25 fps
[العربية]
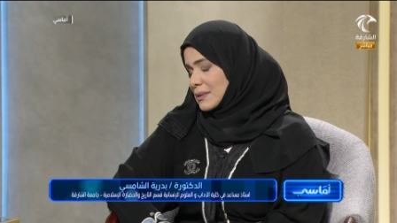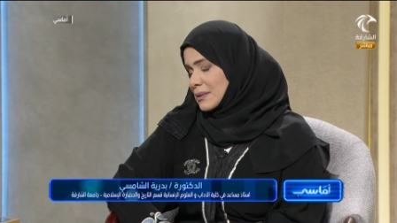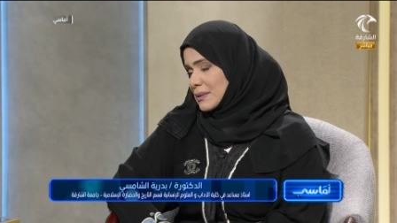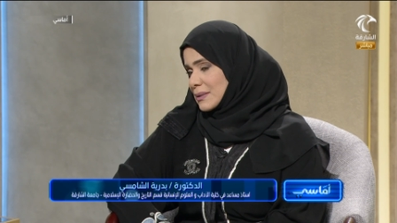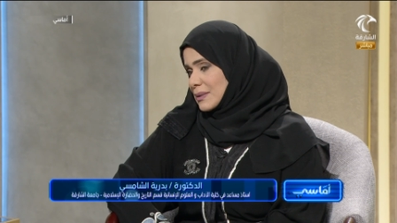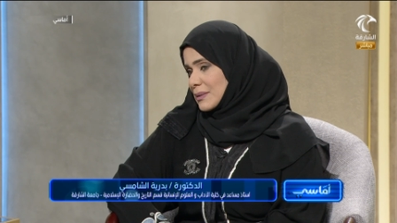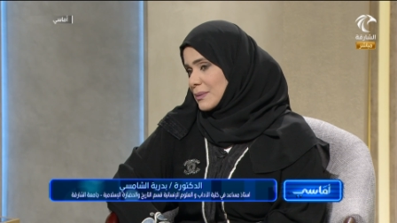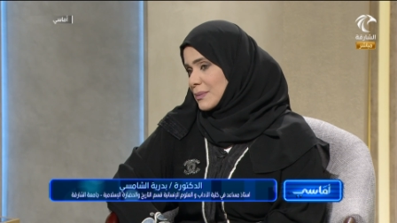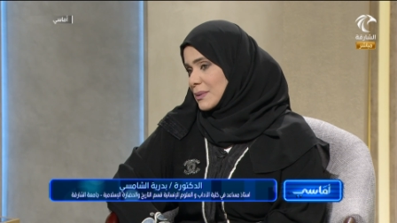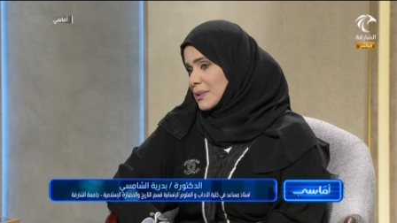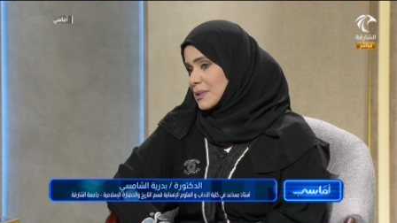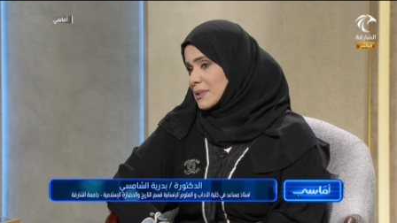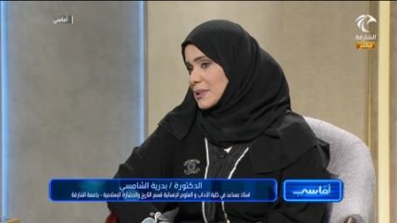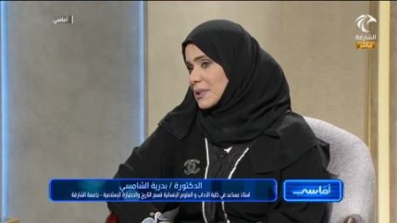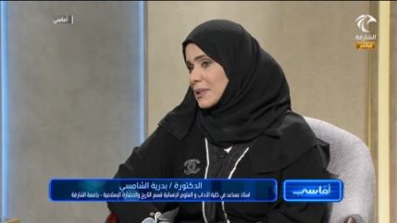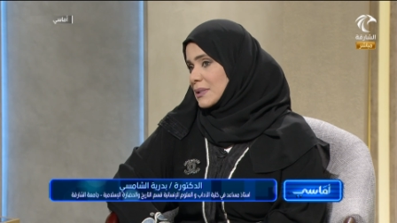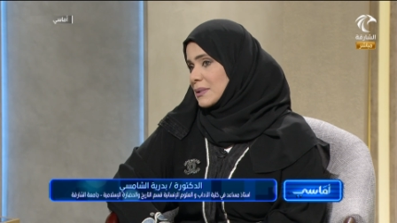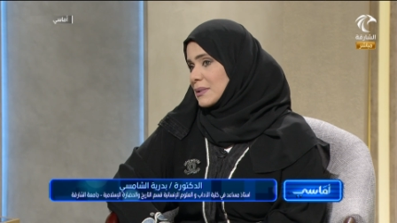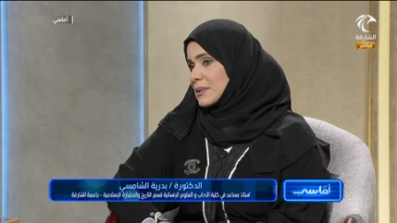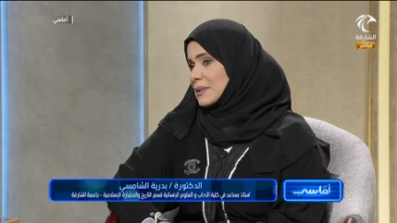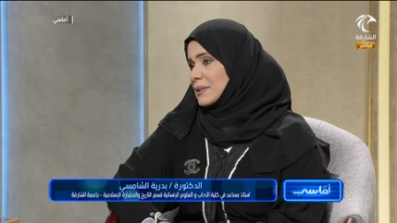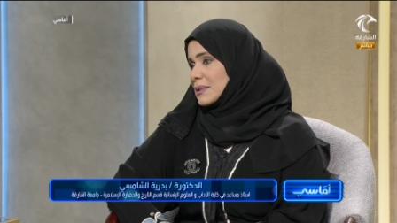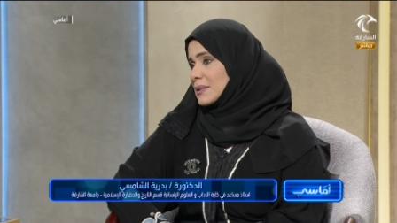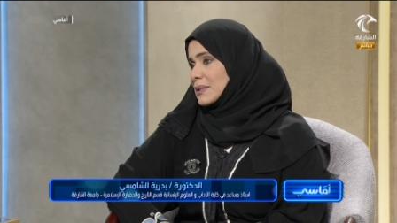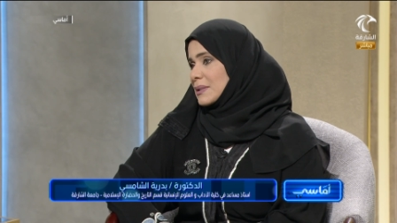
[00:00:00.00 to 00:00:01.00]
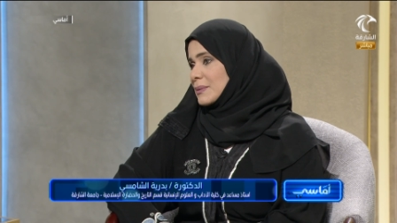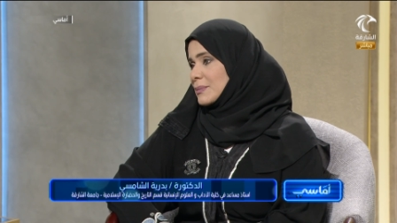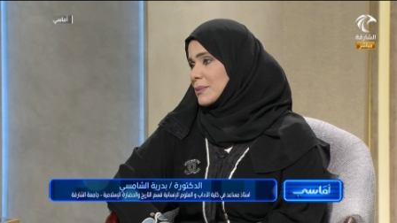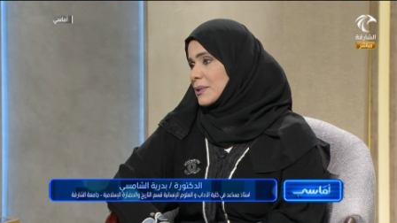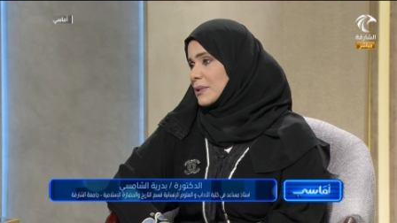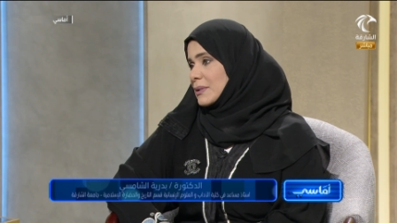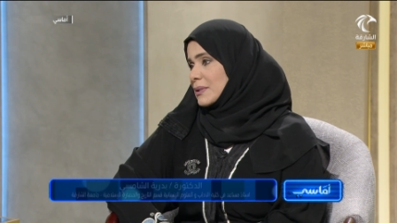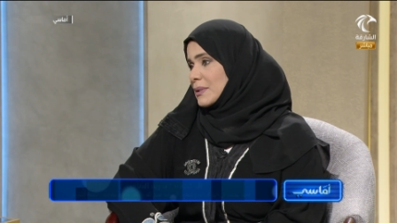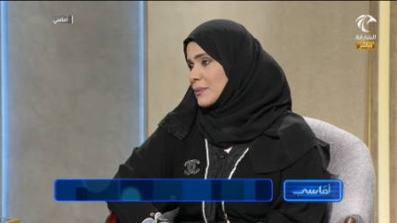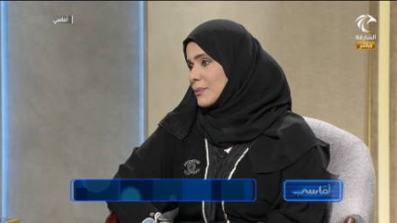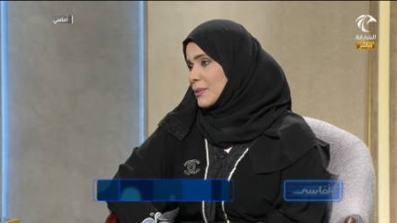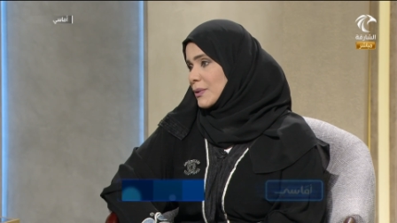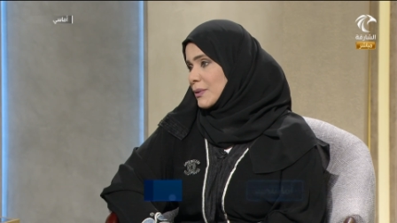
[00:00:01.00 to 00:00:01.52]
يعني الماساه التي
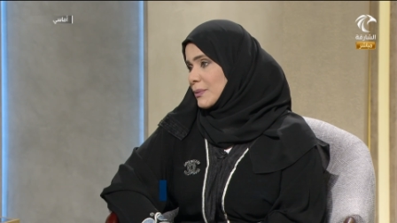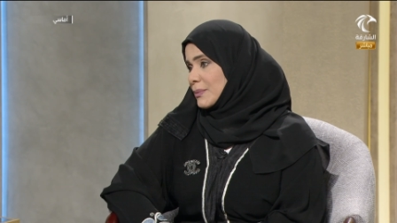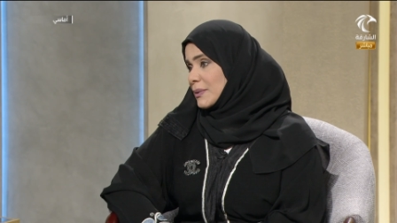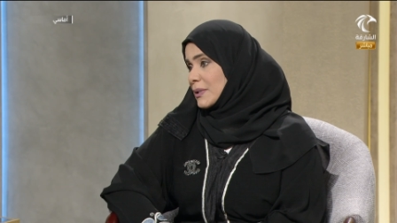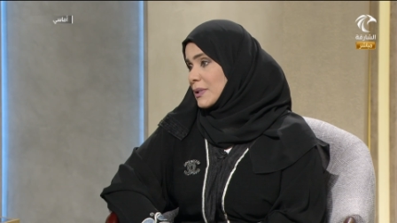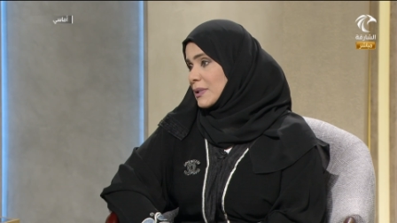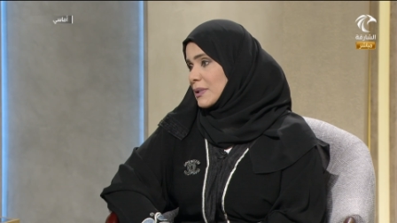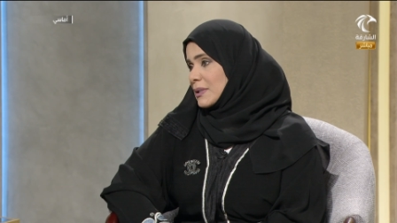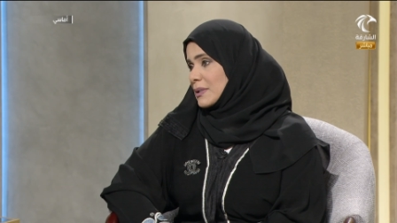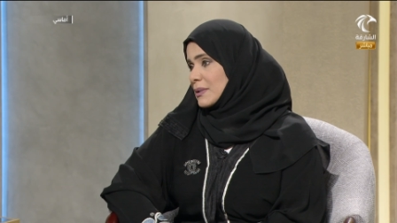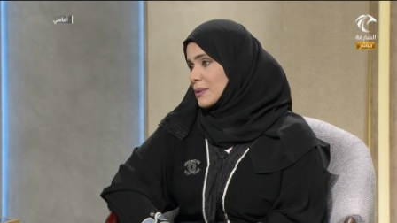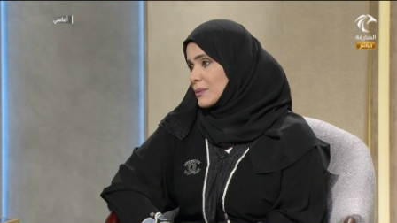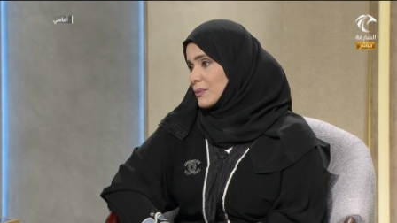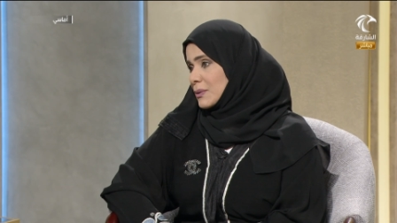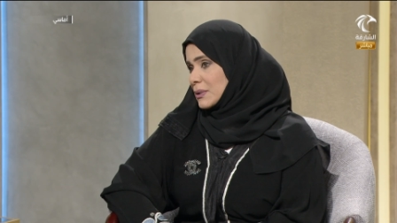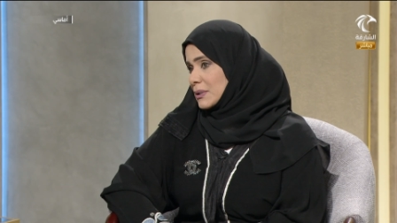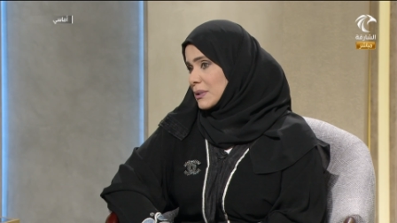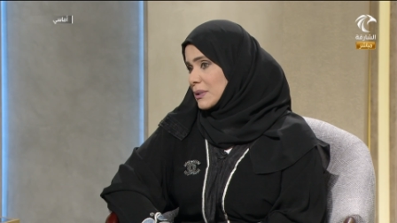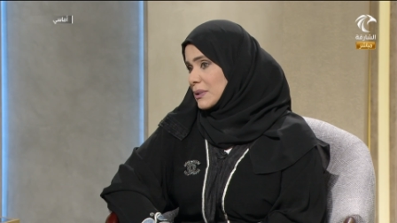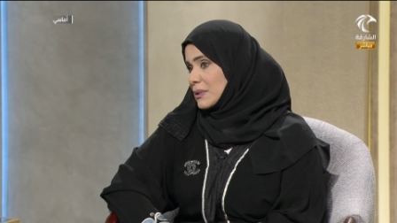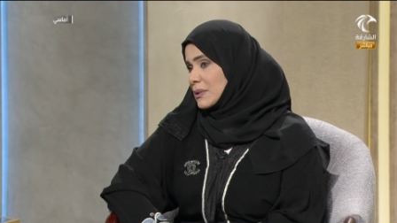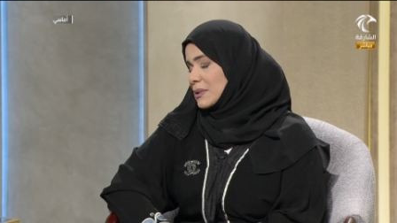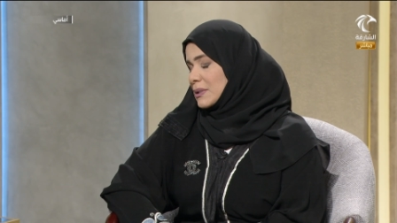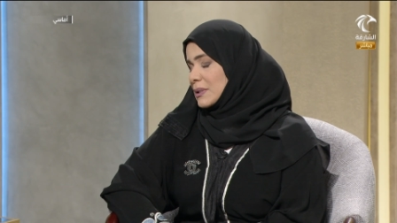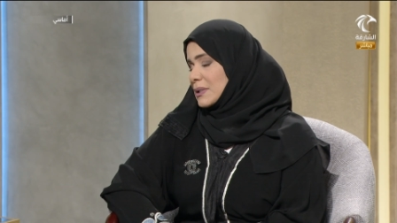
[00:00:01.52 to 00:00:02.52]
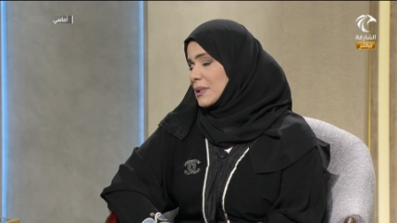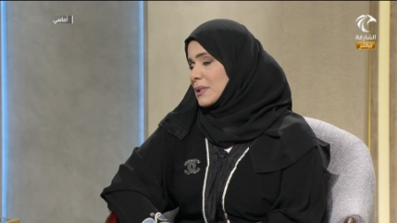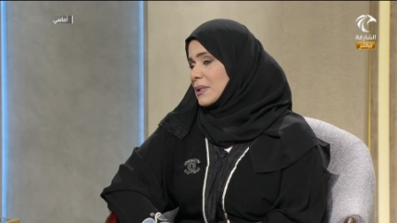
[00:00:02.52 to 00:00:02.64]
يمر بها الوطن